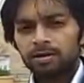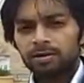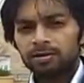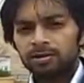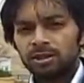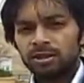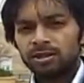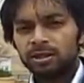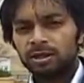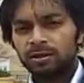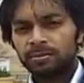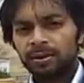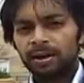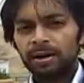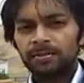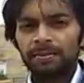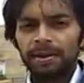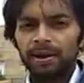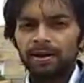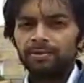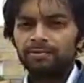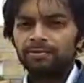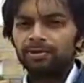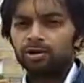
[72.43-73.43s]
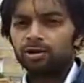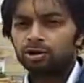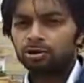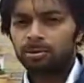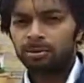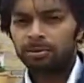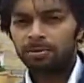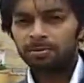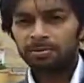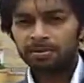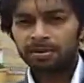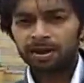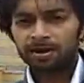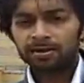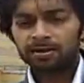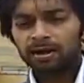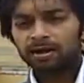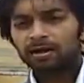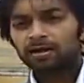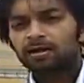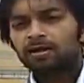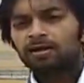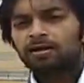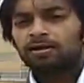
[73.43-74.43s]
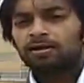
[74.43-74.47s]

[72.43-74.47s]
जैसे कि मैंने पहले वीडियोज़ में भी बताया था